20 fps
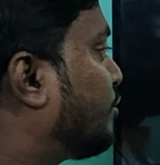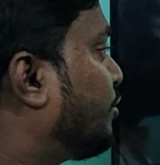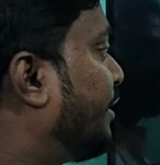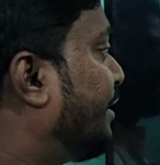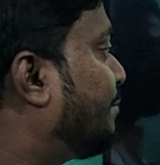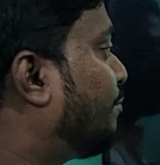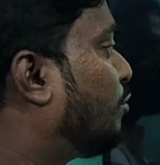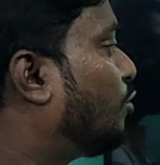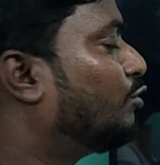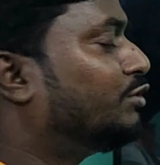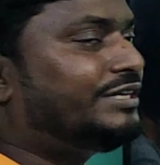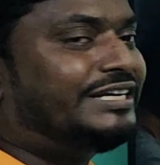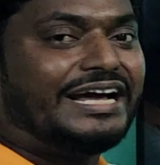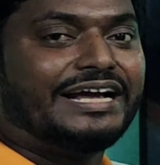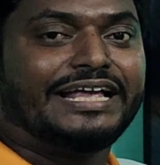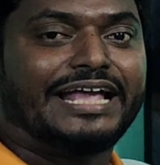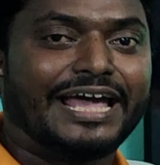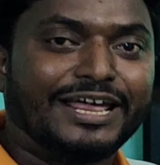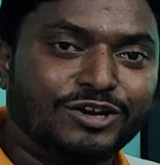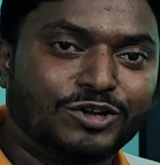তো এই বনটা
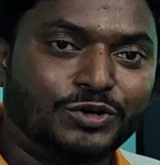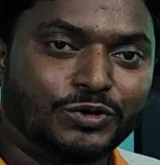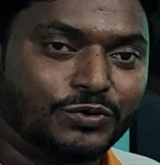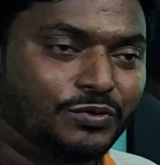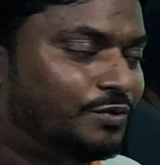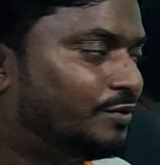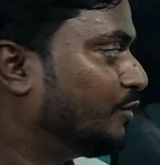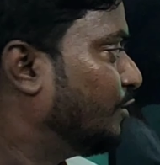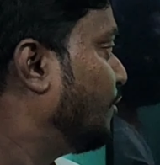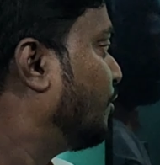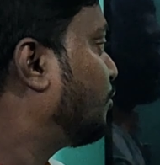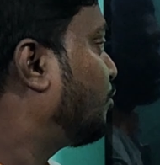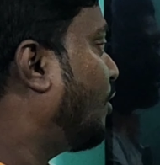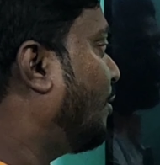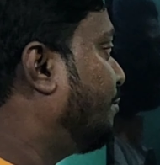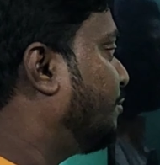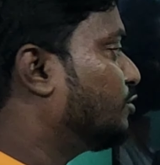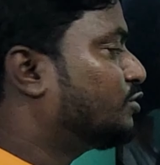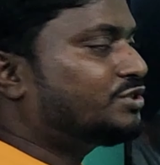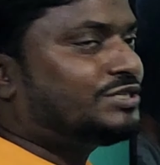কেন
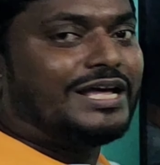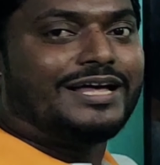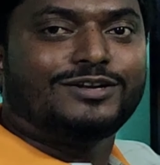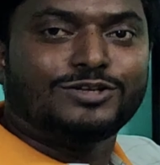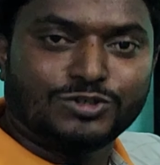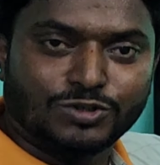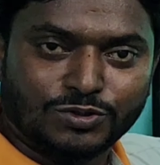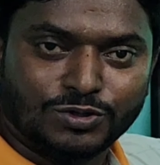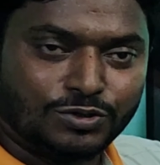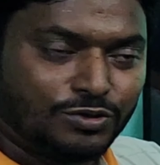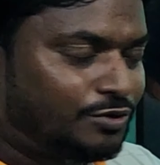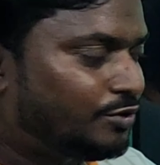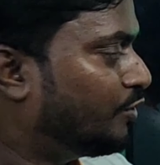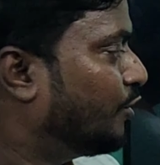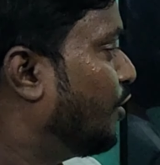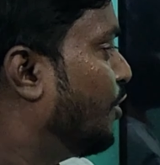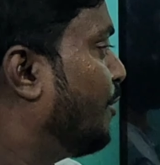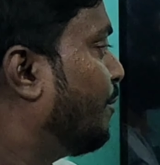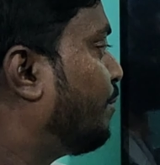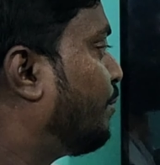তপস্যার জন্য
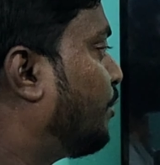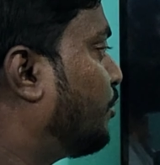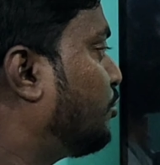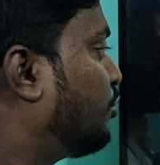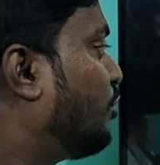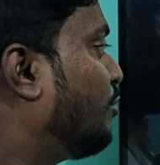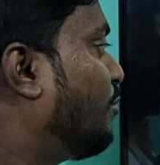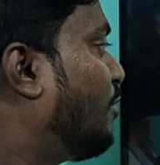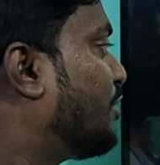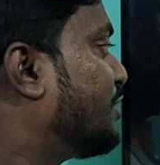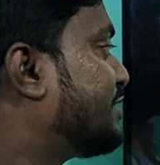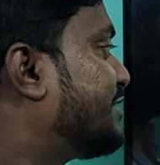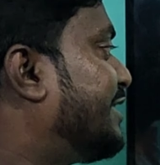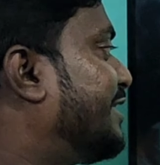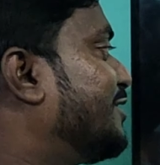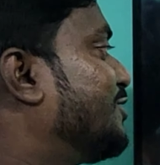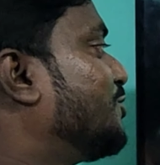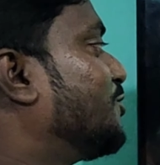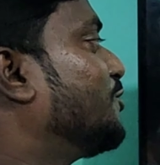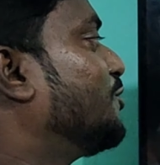প্রথম
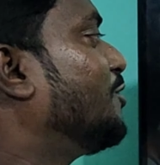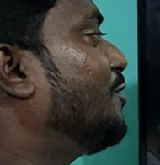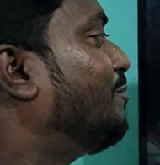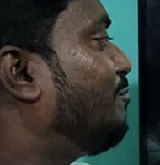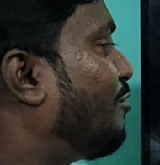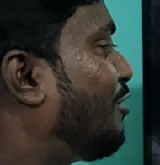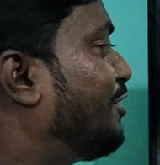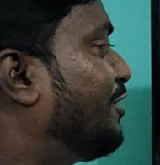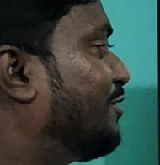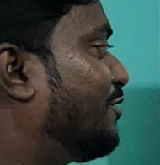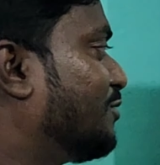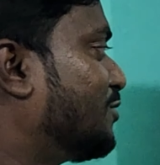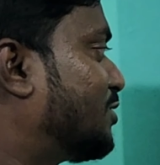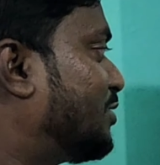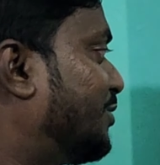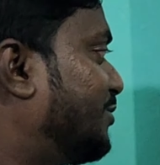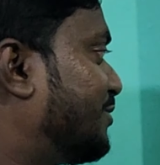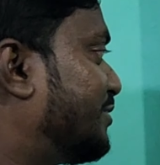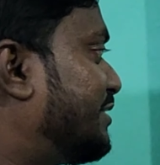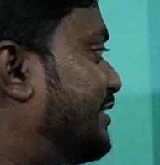অংশের জন্য পরের অংশ
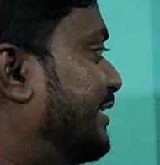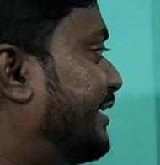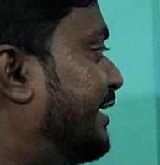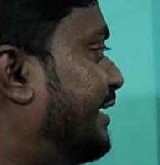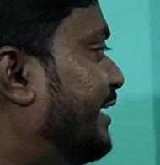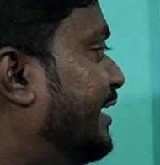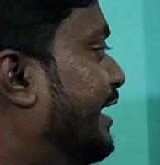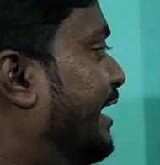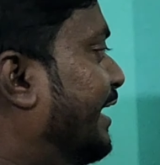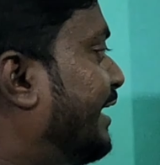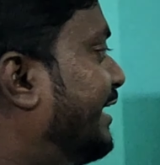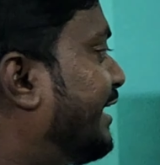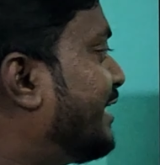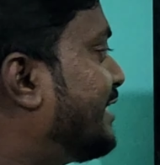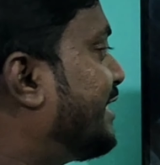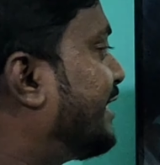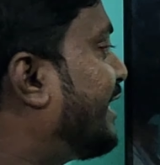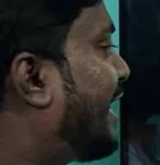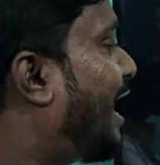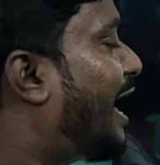হচ্ছে ঠিক
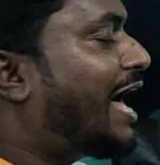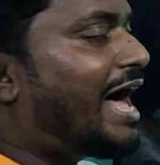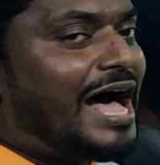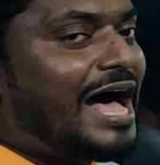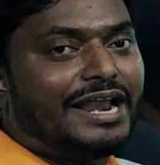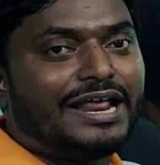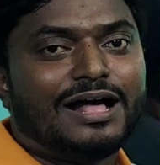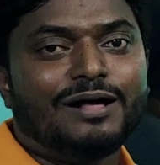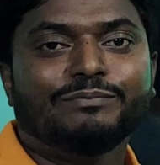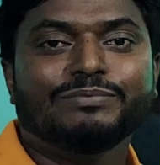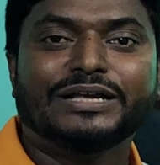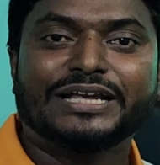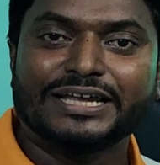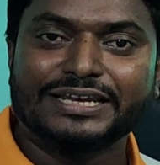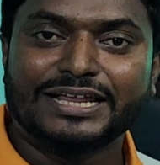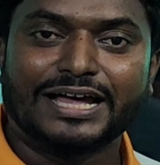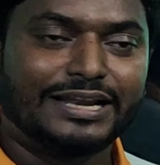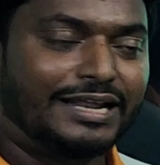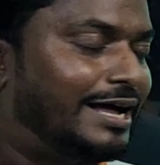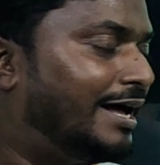আছে তা আরাম
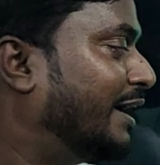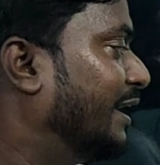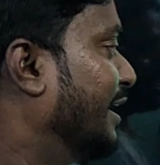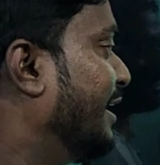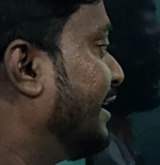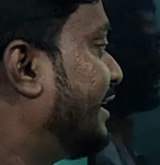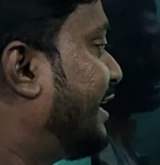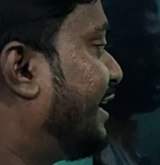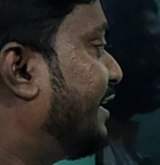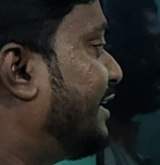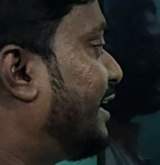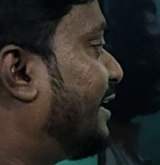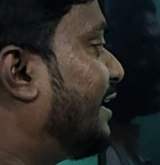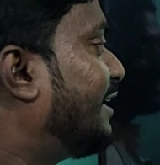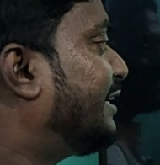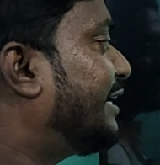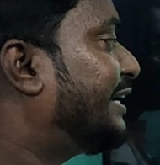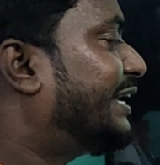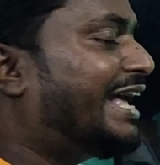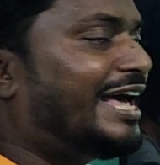কেদারা
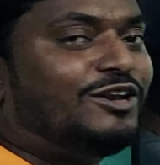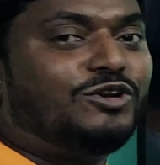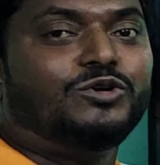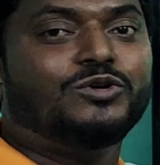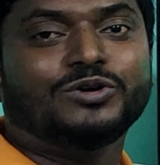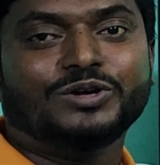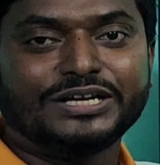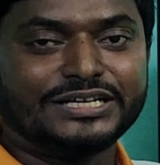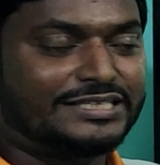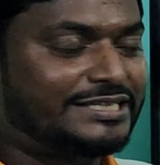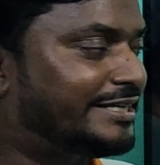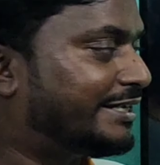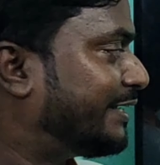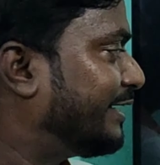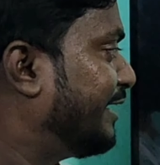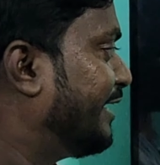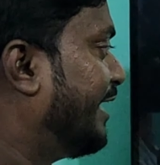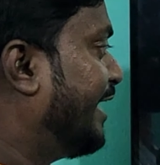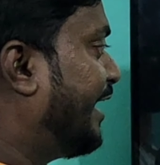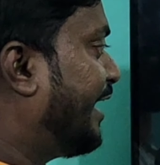কেদারাটা কেন হয়েছে
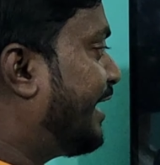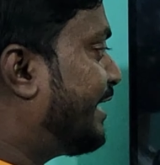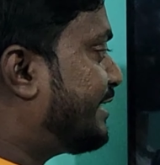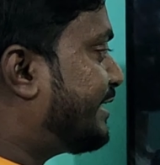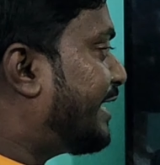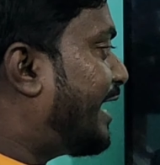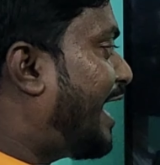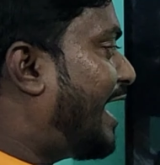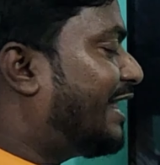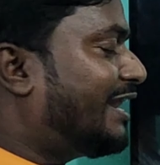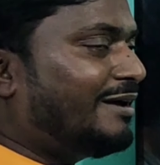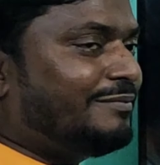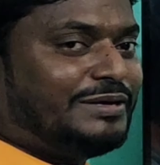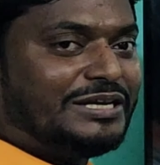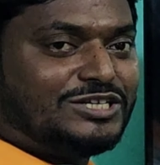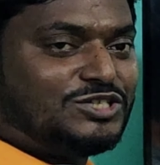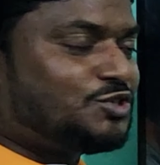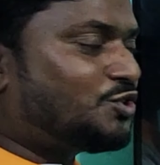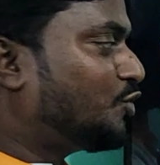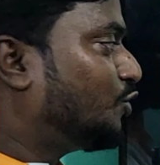এই যে
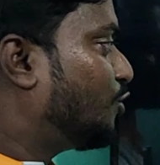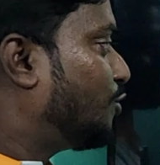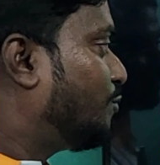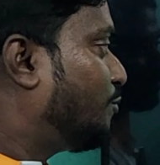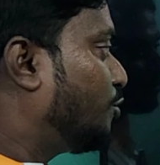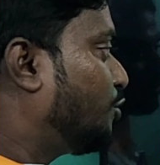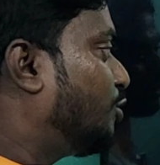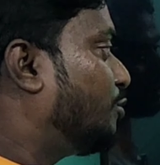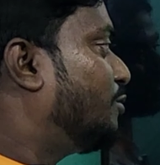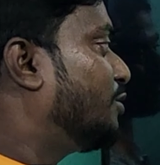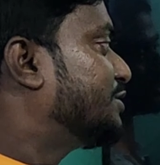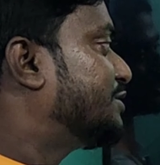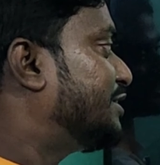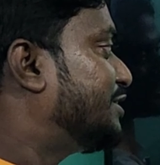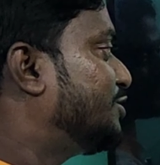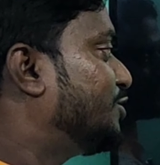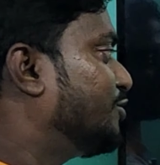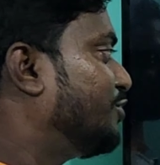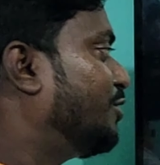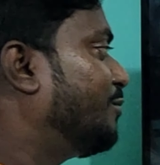আরামের জন্য প্রথম
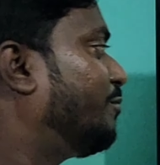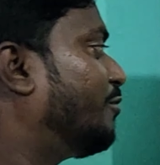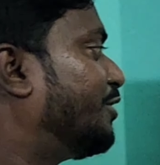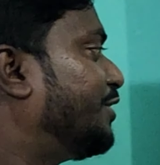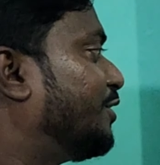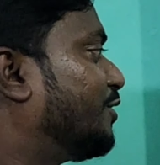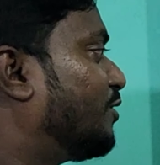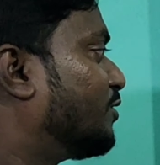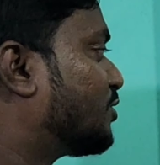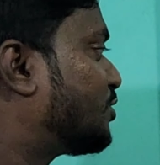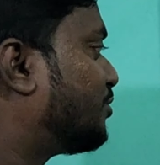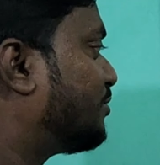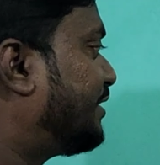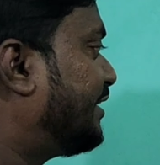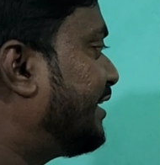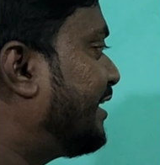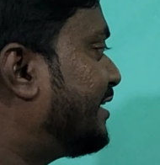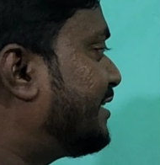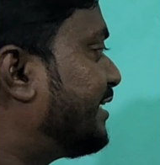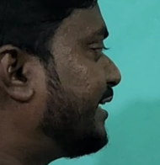অংশের জন্য পরের অংশ
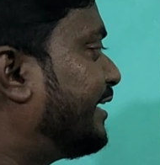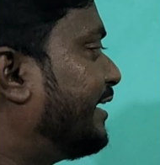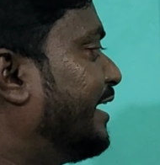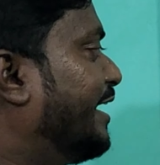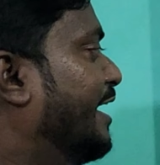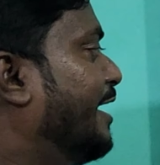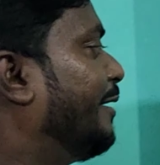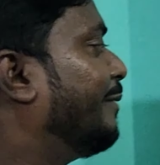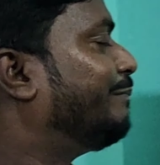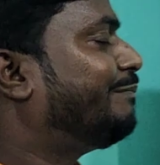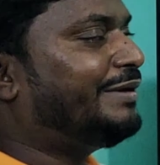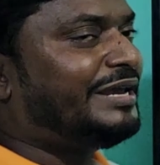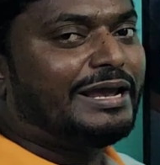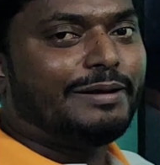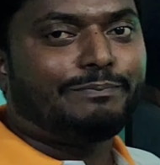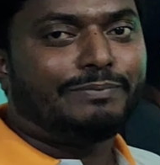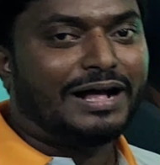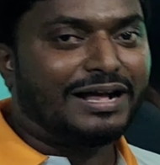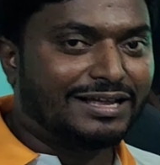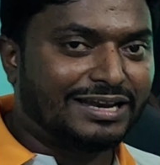ঠিক আছে
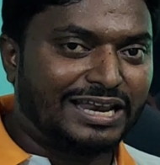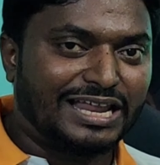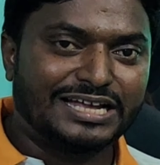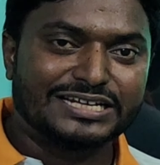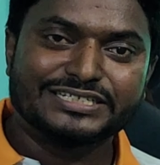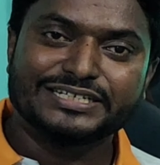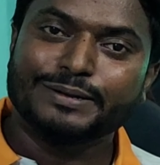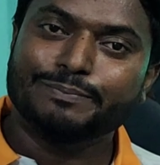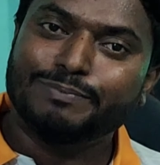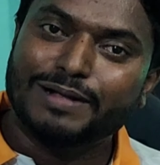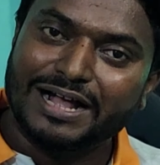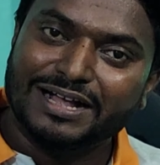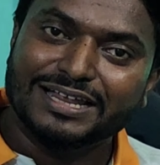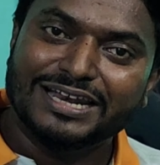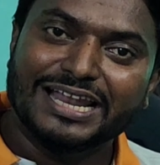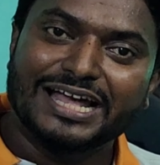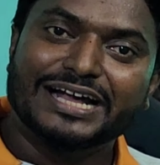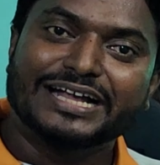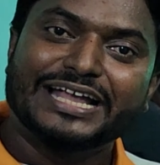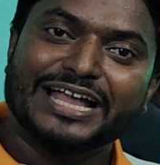বিয়ে পাগলা সে
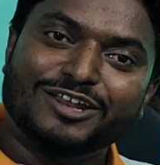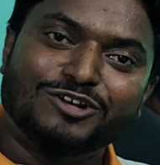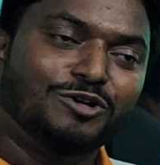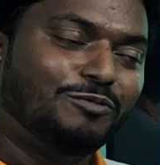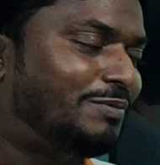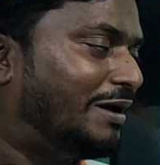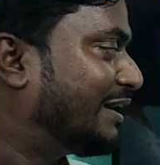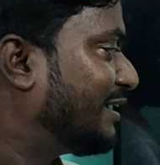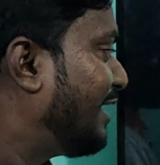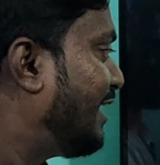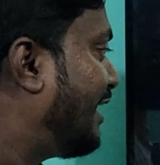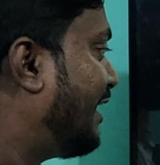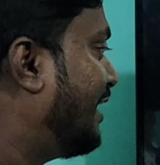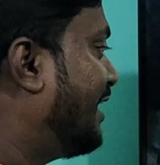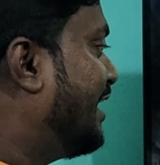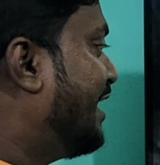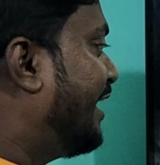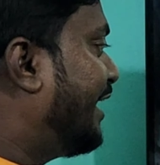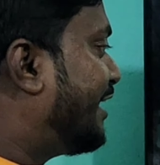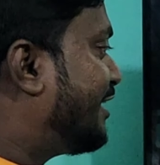পাগলা কেন পাগলা
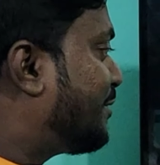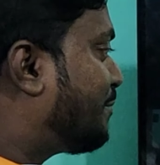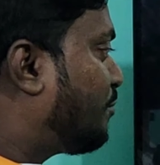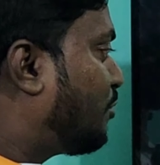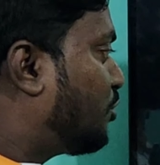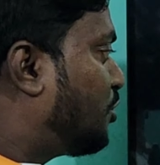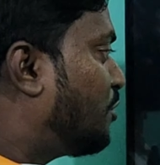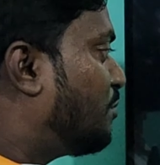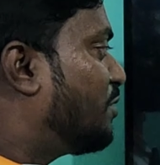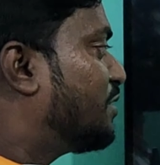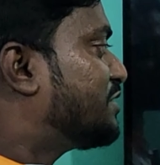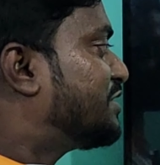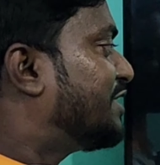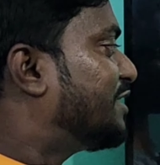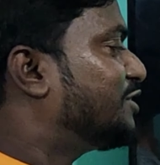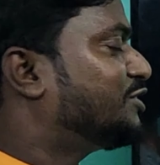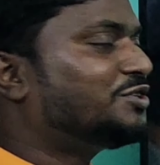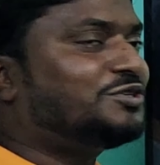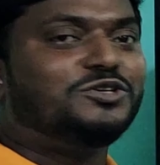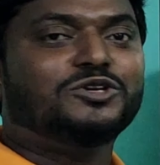এই যে প্রথম
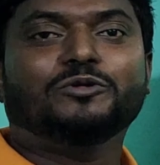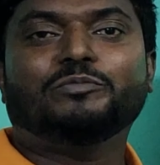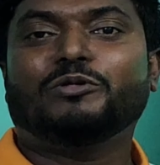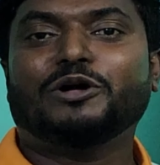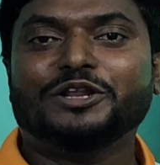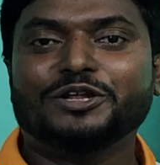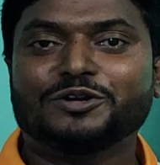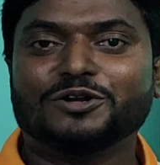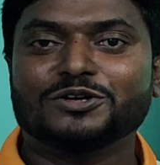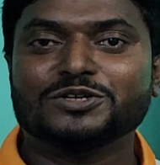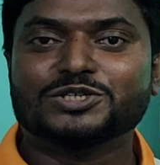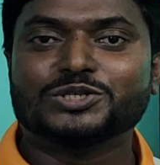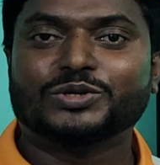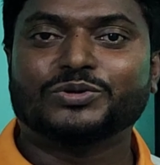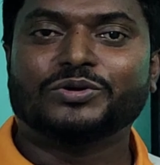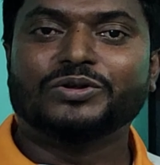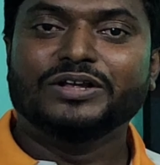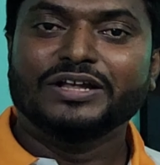অংশের জন্য পরের অংশ